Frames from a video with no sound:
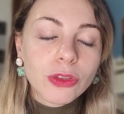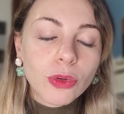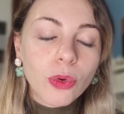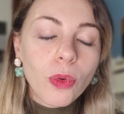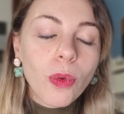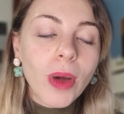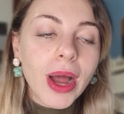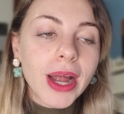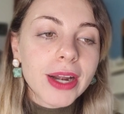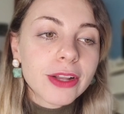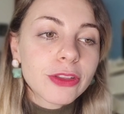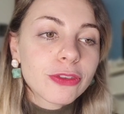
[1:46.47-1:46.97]
do
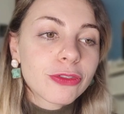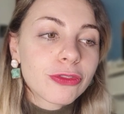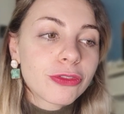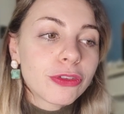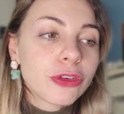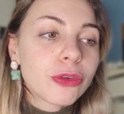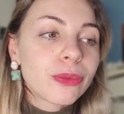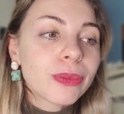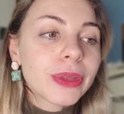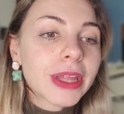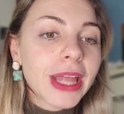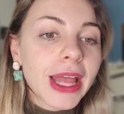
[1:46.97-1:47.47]
quarto
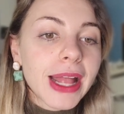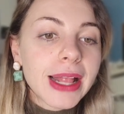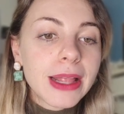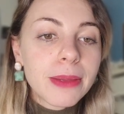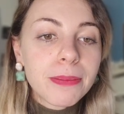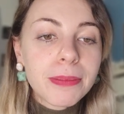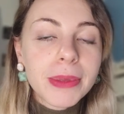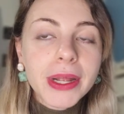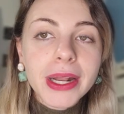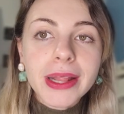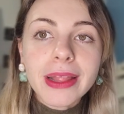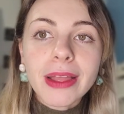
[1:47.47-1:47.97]
filme, né,
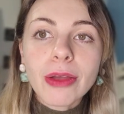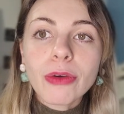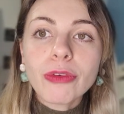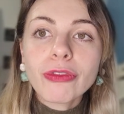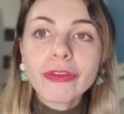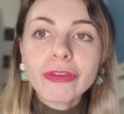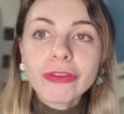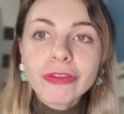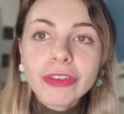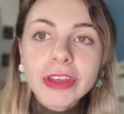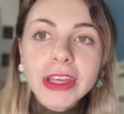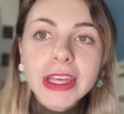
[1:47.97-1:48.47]
ele perdeu
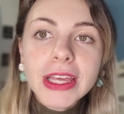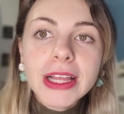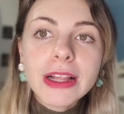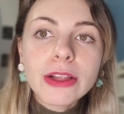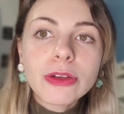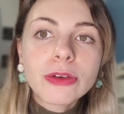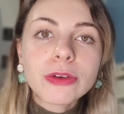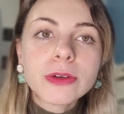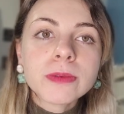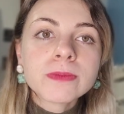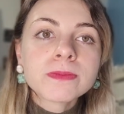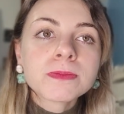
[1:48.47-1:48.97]
o
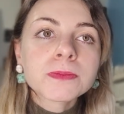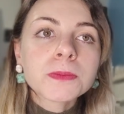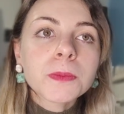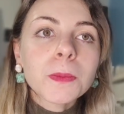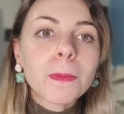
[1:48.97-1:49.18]
filho